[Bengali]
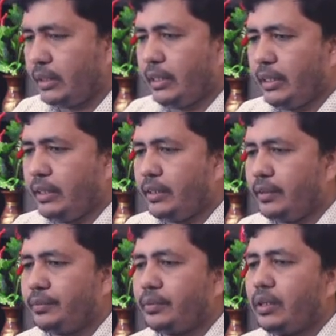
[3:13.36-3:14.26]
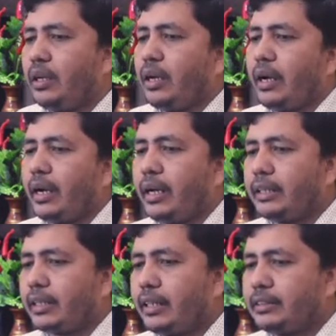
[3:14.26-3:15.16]
রেড
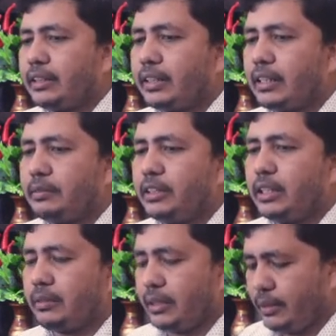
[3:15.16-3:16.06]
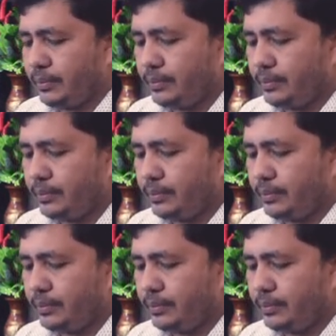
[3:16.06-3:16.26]
আরেকটা ক্লাস এখানে আমি দিতে পারি